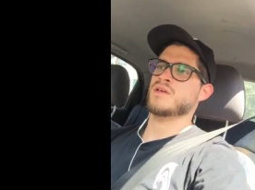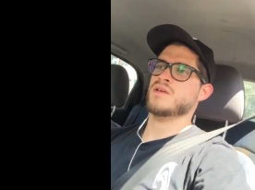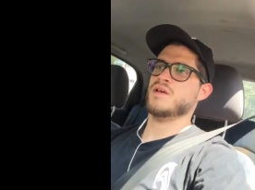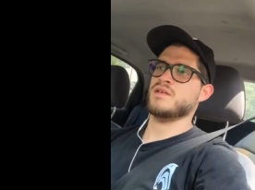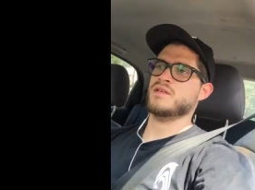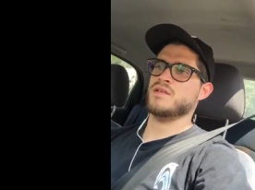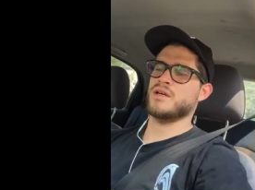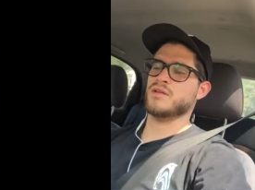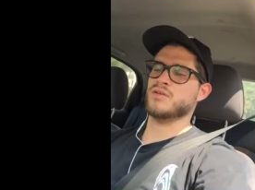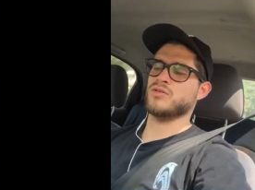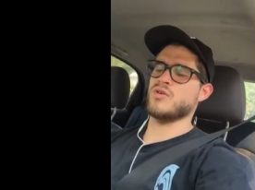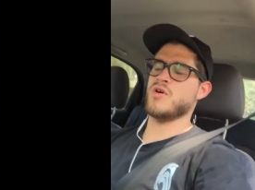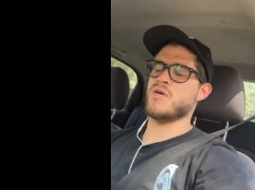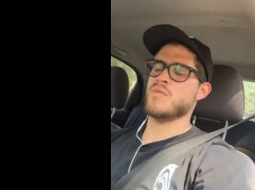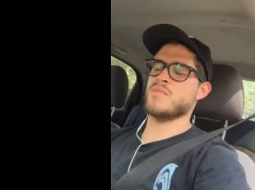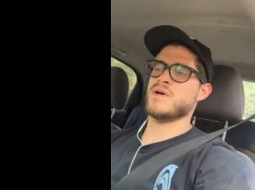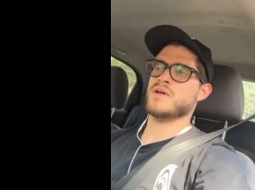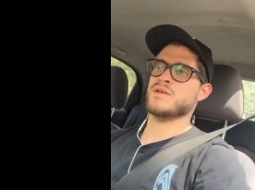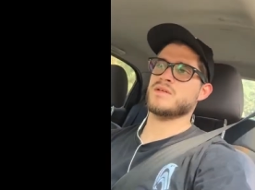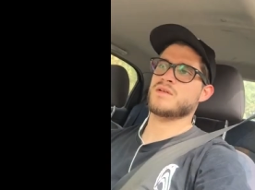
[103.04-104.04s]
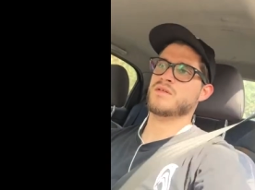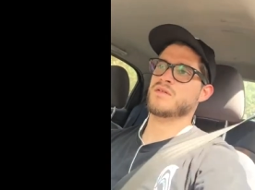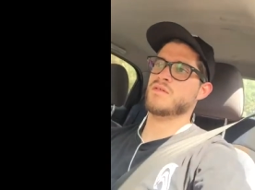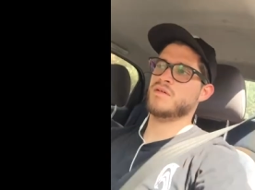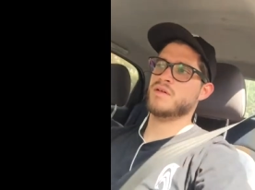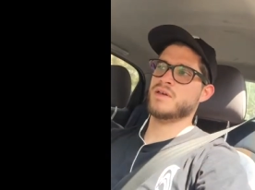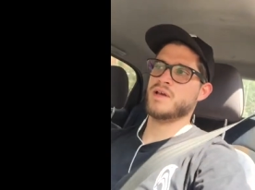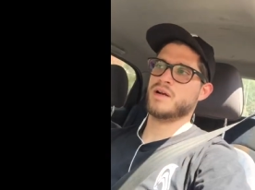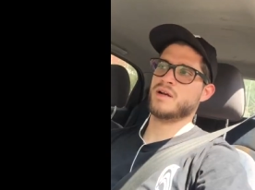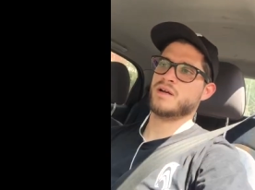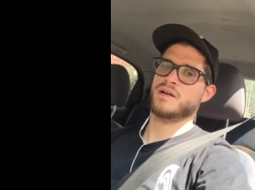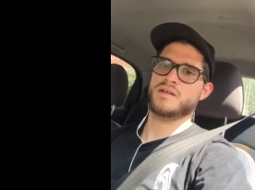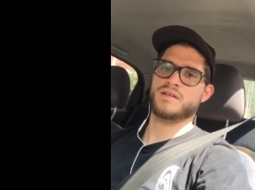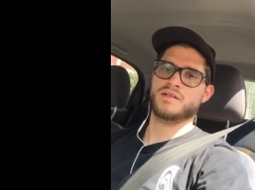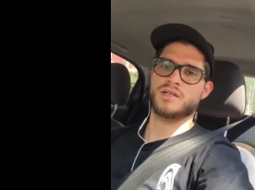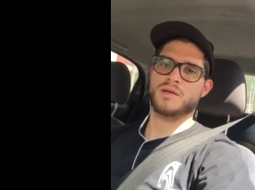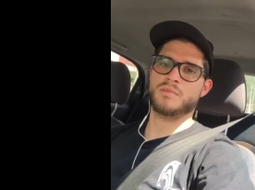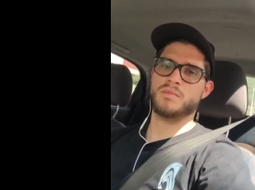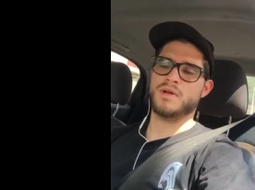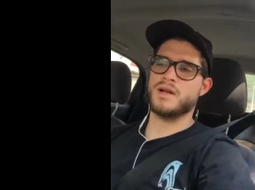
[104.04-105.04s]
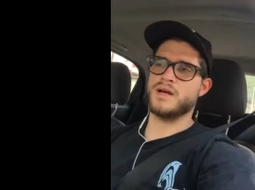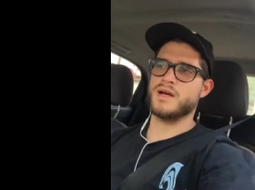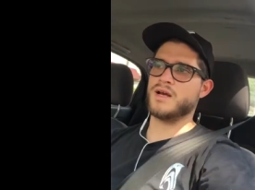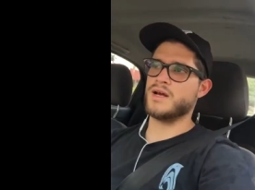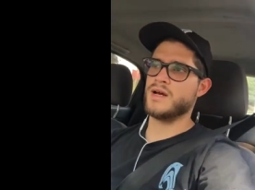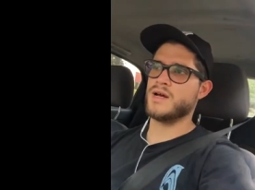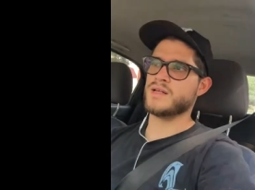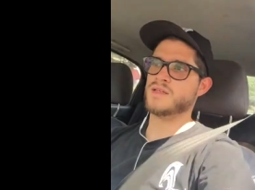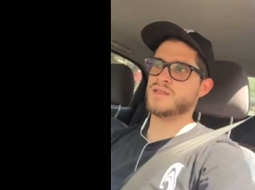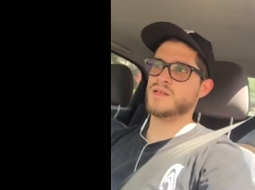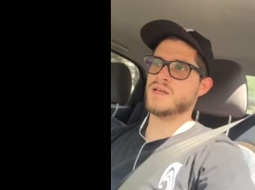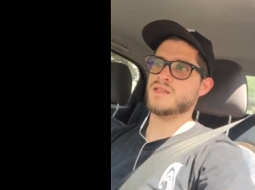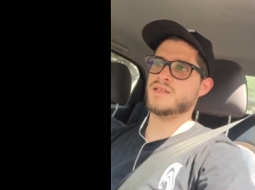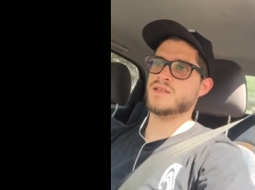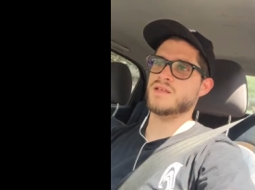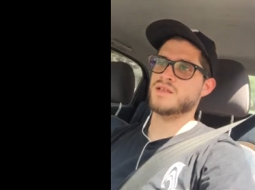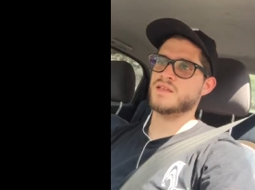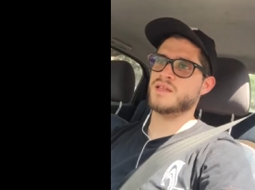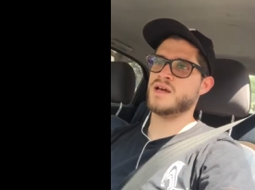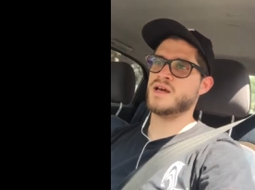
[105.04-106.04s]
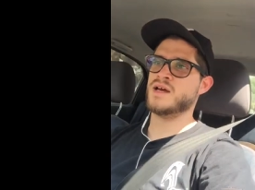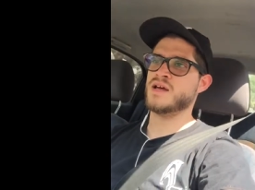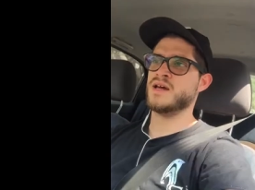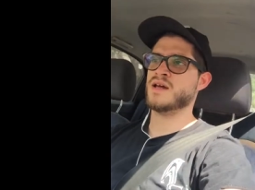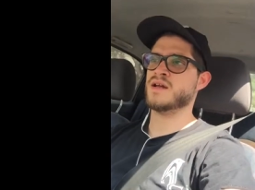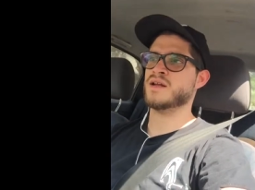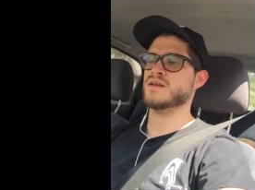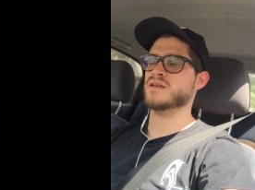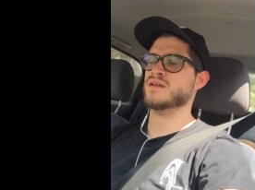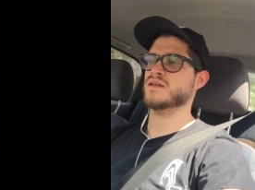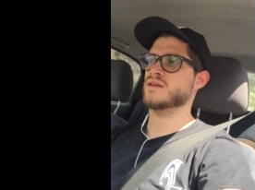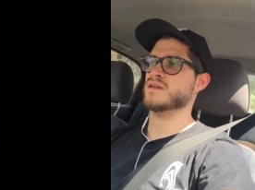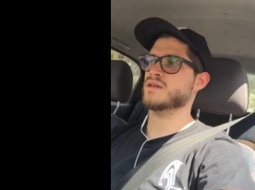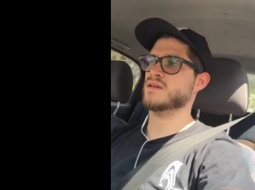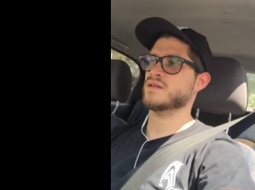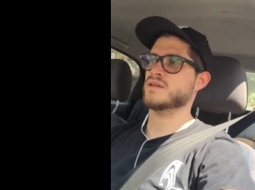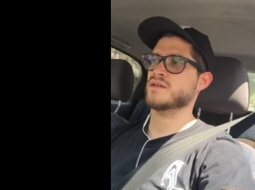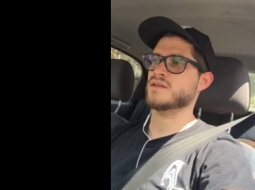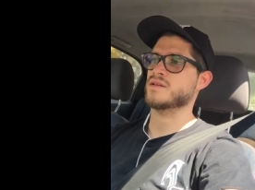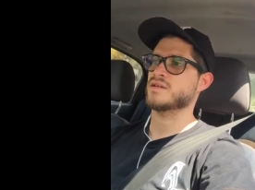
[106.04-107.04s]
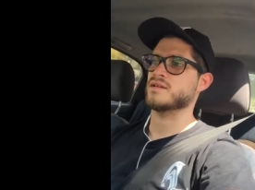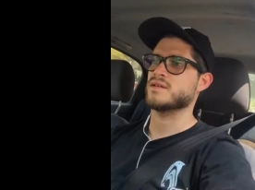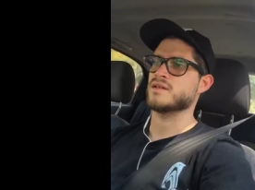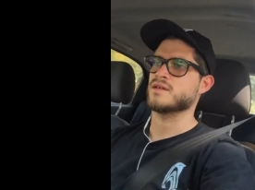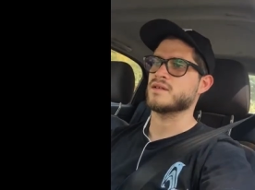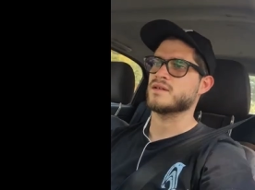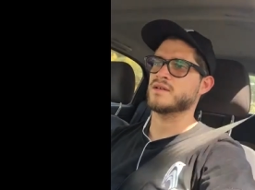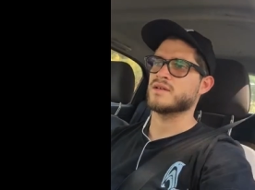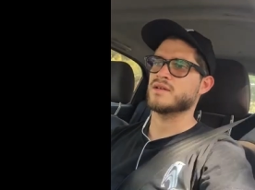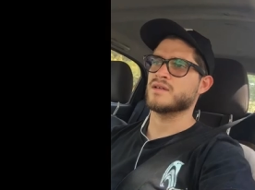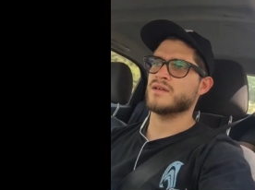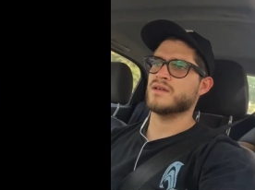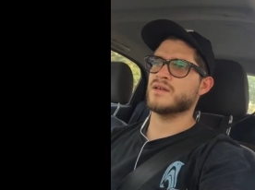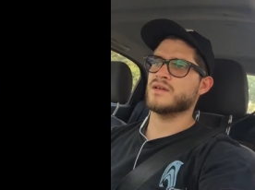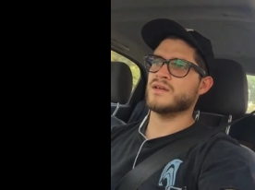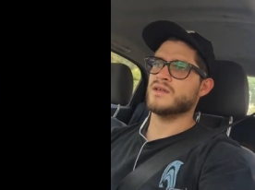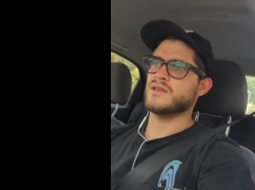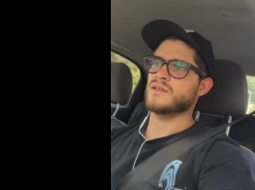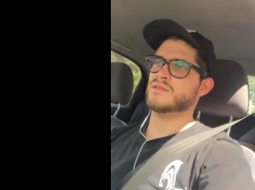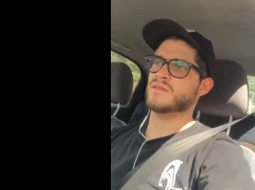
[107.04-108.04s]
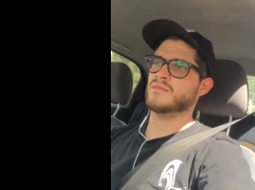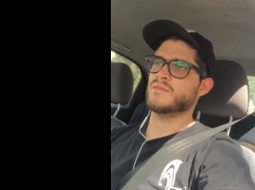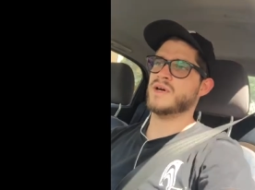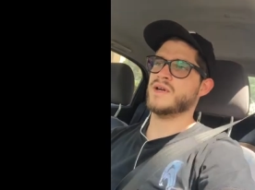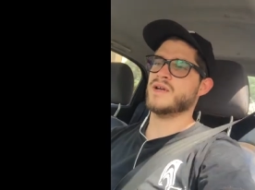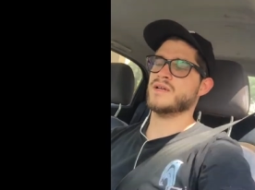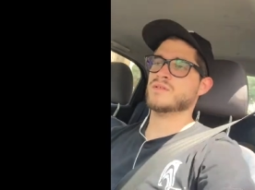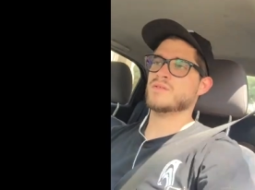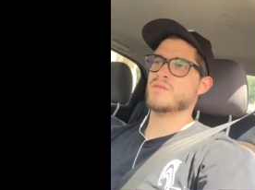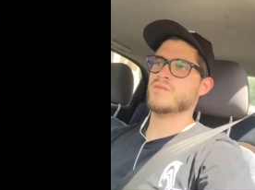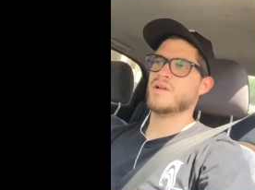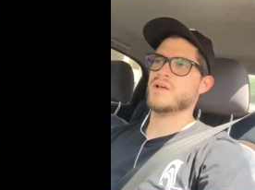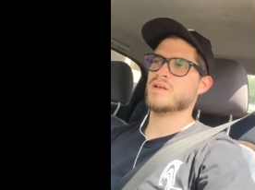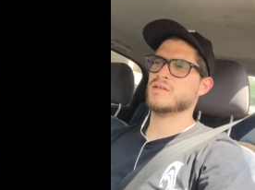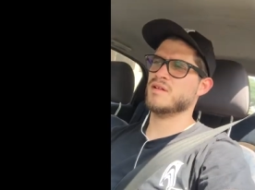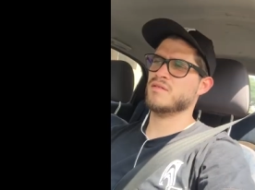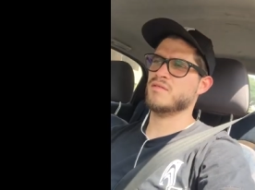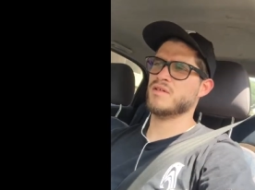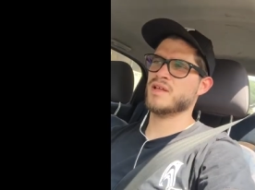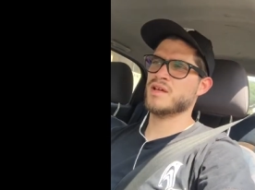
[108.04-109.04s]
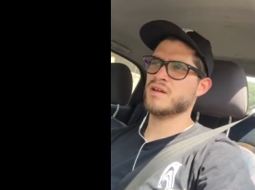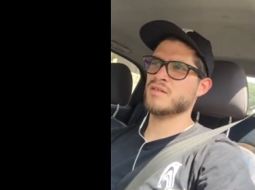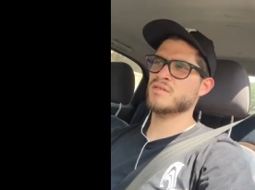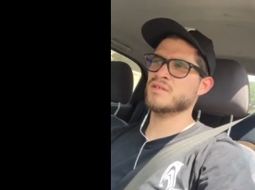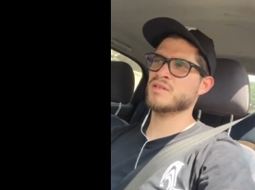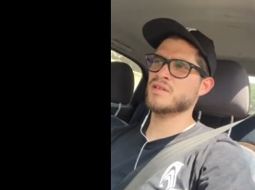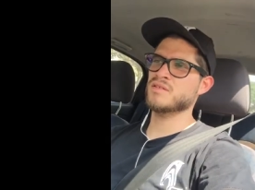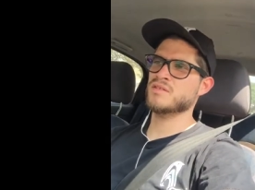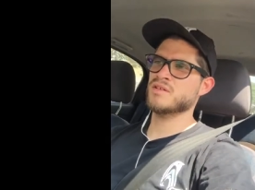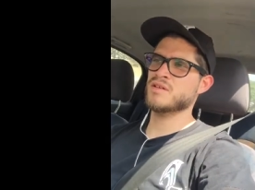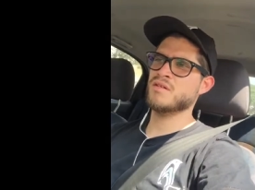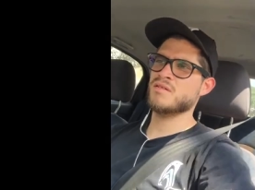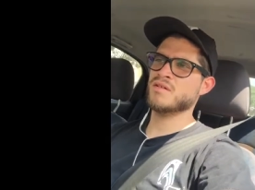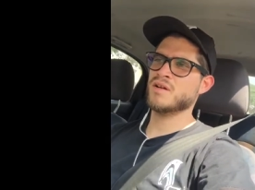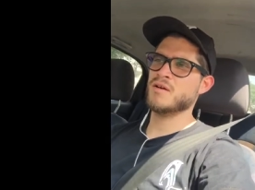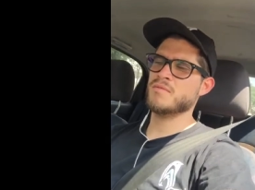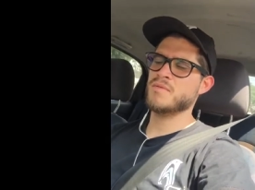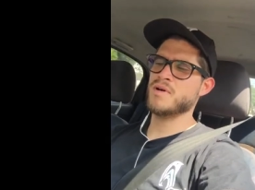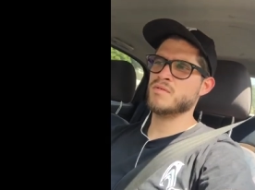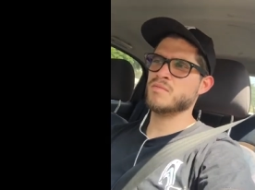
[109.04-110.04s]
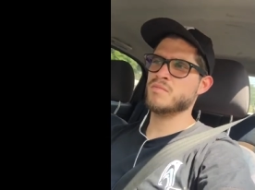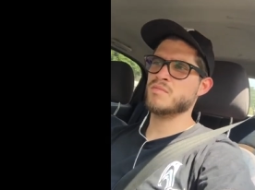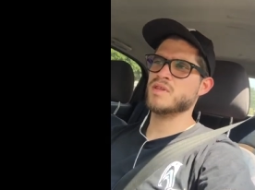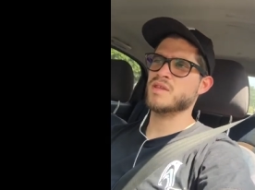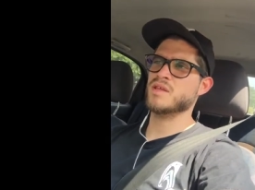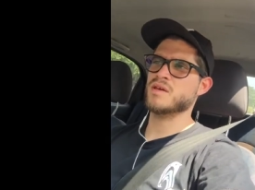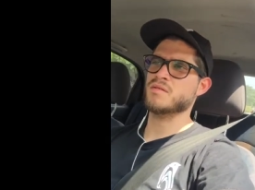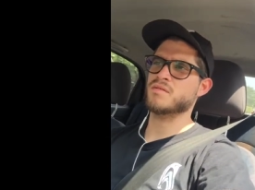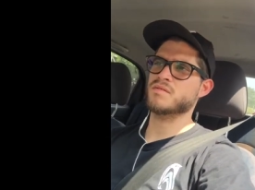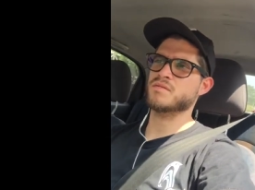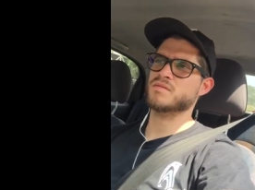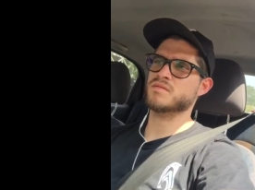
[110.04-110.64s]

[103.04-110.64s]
hacer tomas y luego ya regresarme a la casa, editar y son varias horas. La verdad no es sencillo grabar un video.